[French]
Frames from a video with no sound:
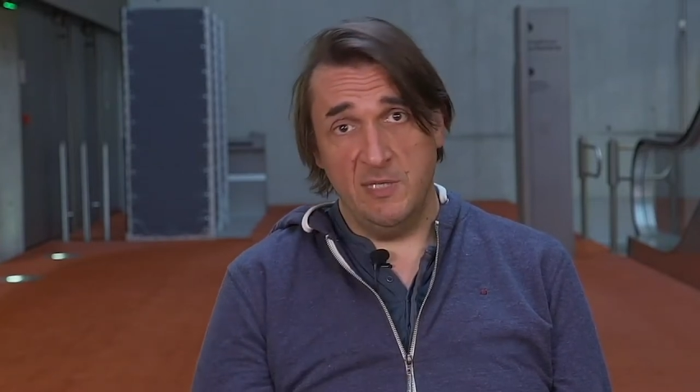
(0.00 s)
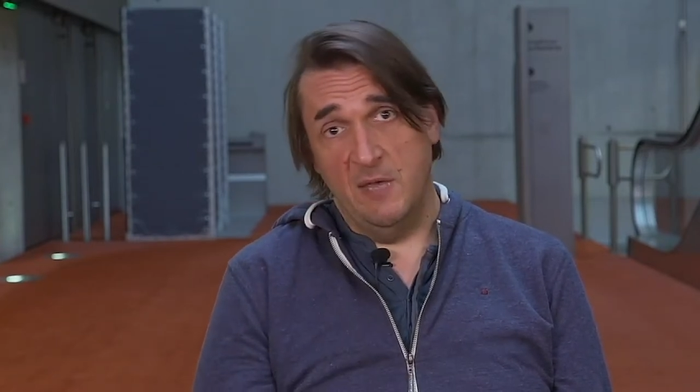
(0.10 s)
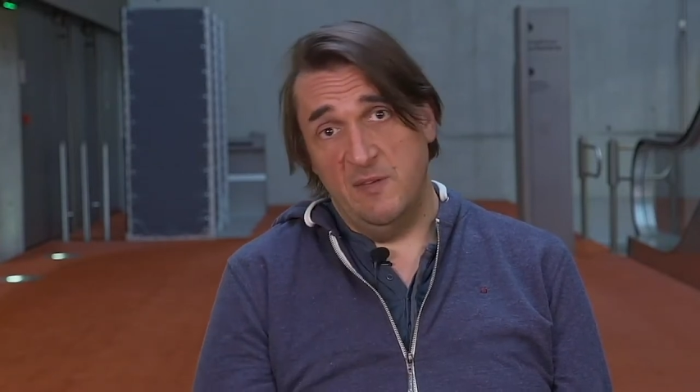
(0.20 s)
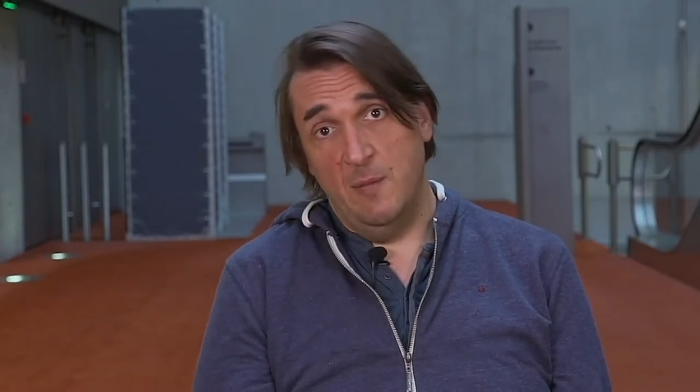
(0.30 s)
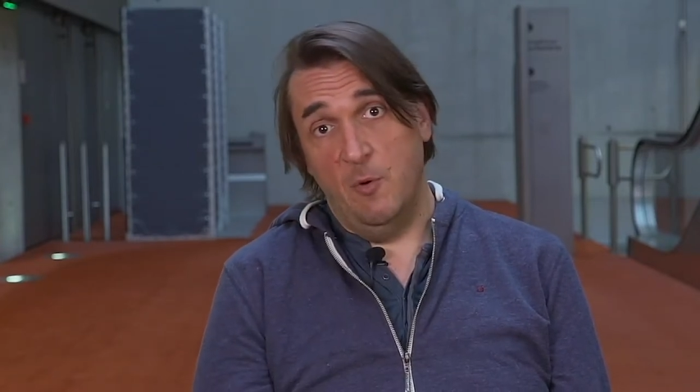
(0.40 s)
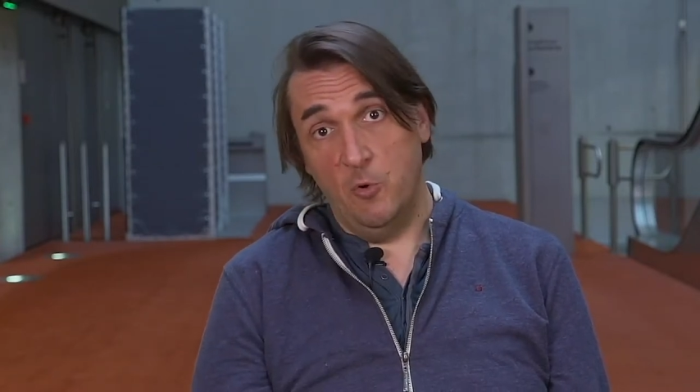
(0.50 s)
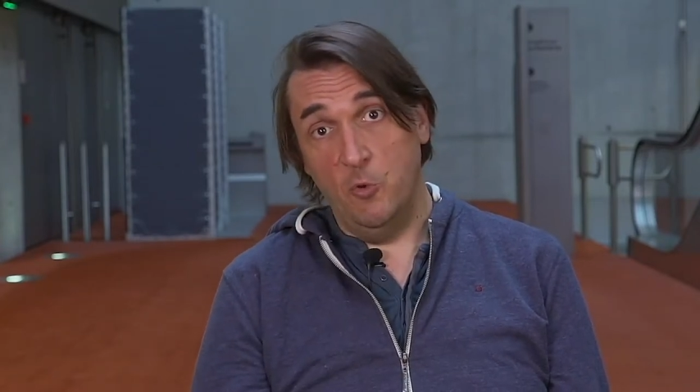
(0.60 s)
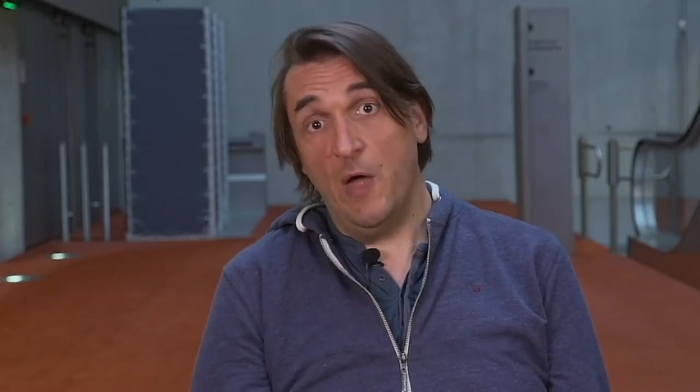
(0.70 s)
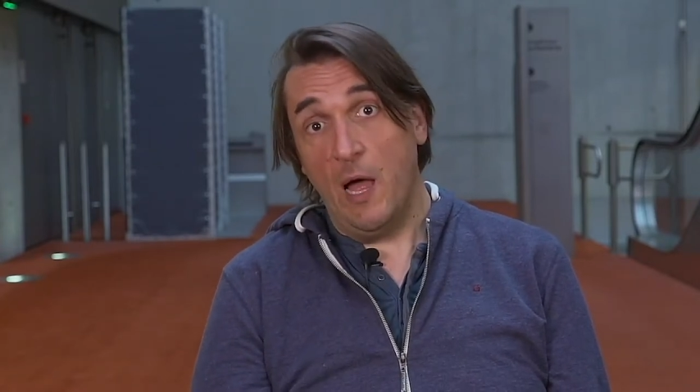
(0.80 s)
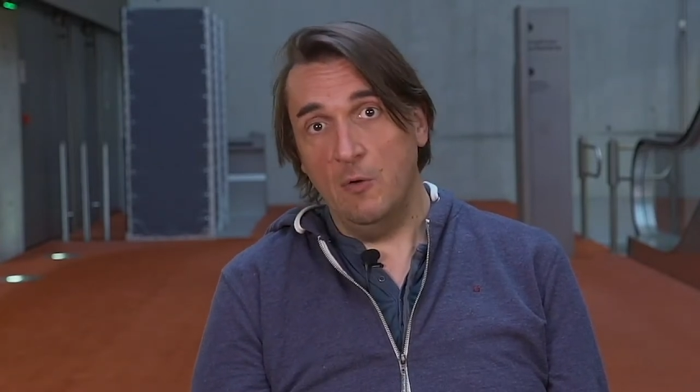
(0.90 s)
il y a évidemment
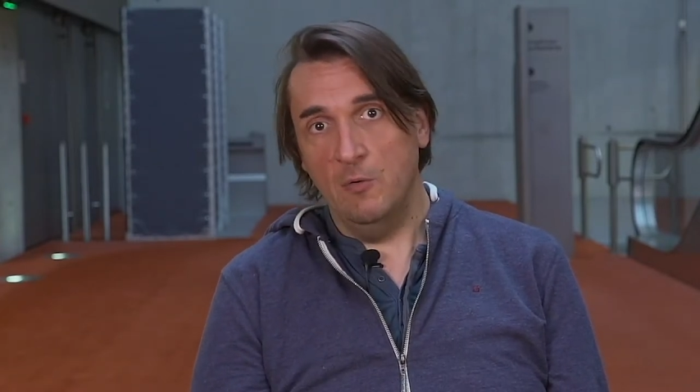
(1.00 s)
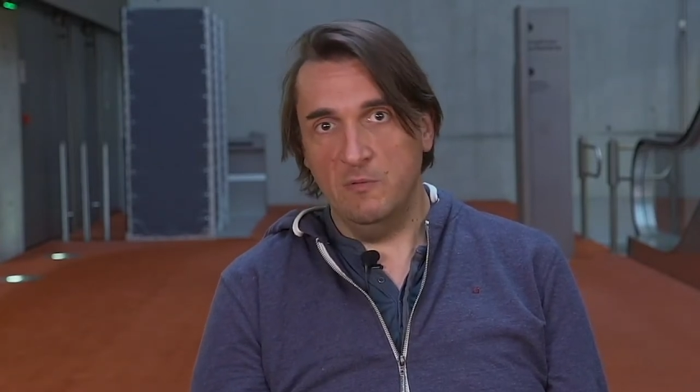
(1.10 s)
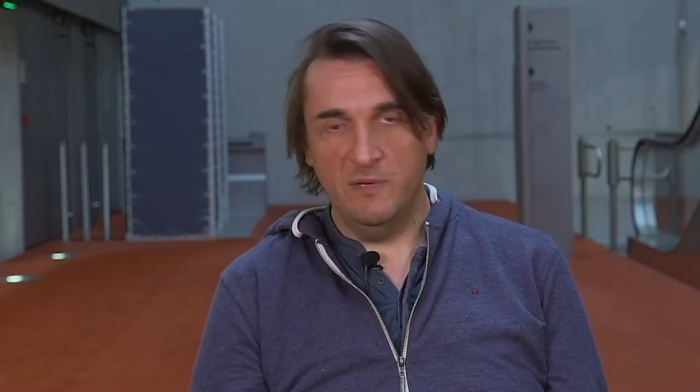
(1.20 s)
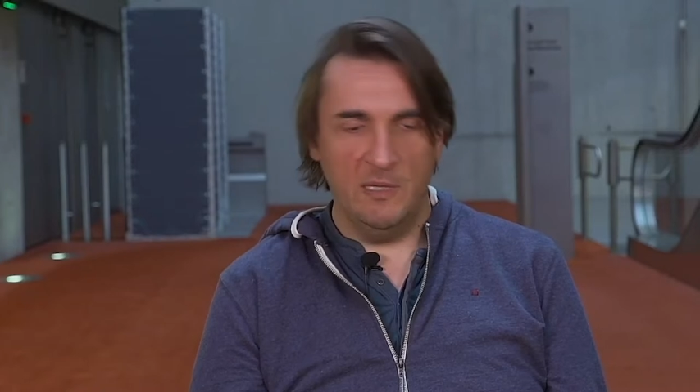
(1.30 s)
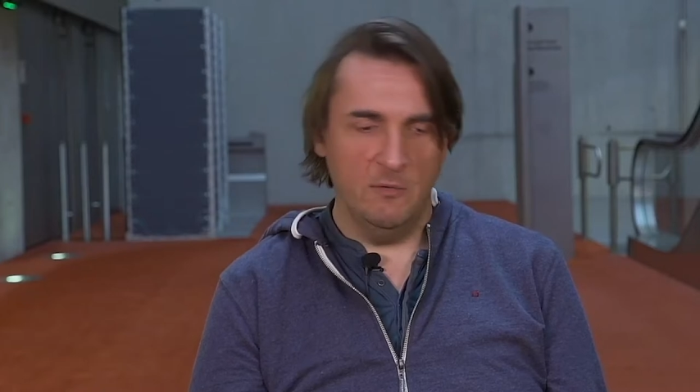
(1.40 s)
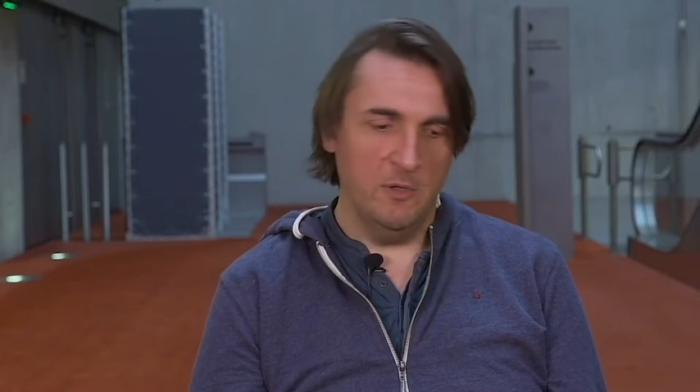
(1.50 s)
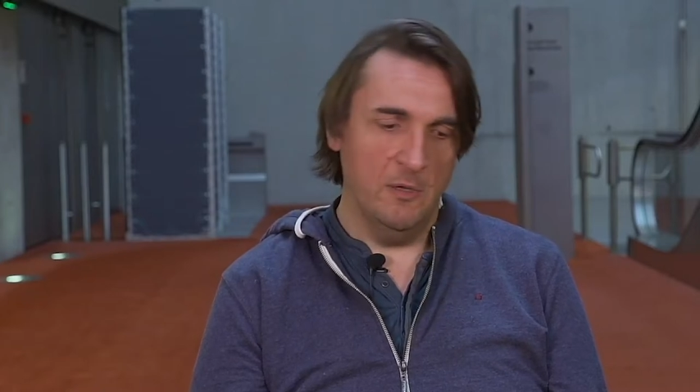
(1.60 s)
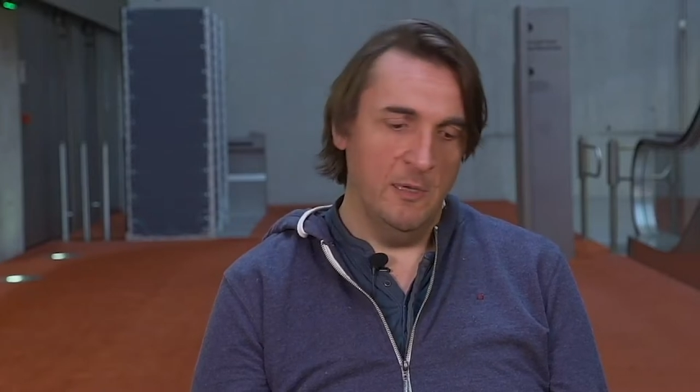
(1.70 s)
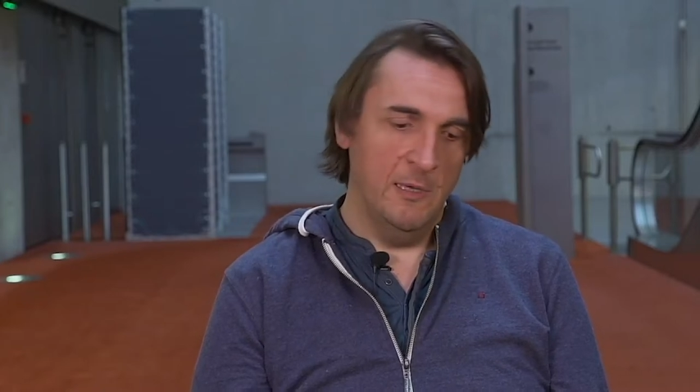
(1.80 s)
le dragon en fait, donc,